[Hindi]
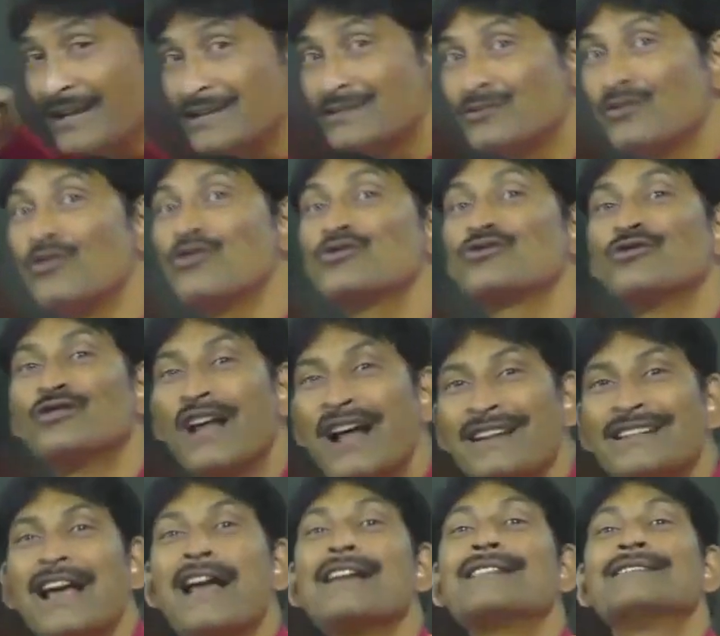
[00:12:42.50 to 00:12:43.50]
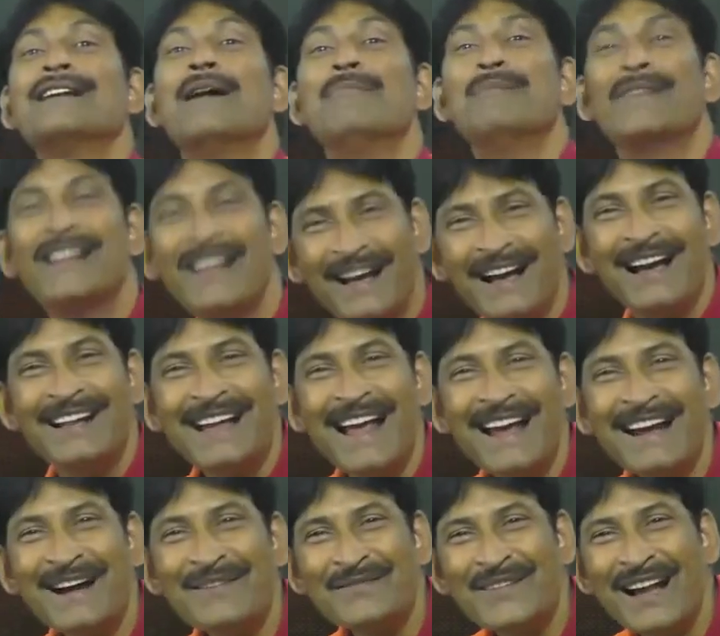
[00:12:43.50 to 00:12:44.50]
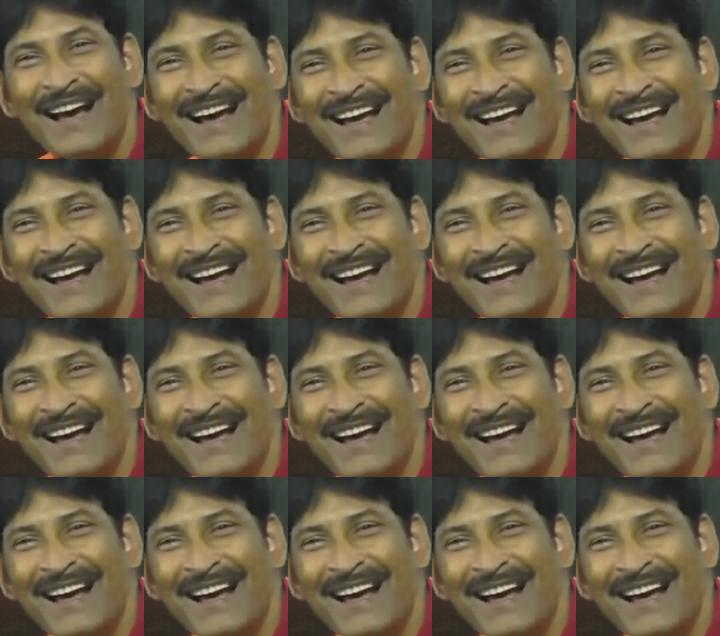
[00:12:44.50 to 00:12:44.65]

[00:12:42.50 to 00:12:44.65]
स्कोर सुधर जाए एग्जाम में देखा जाएगा अपना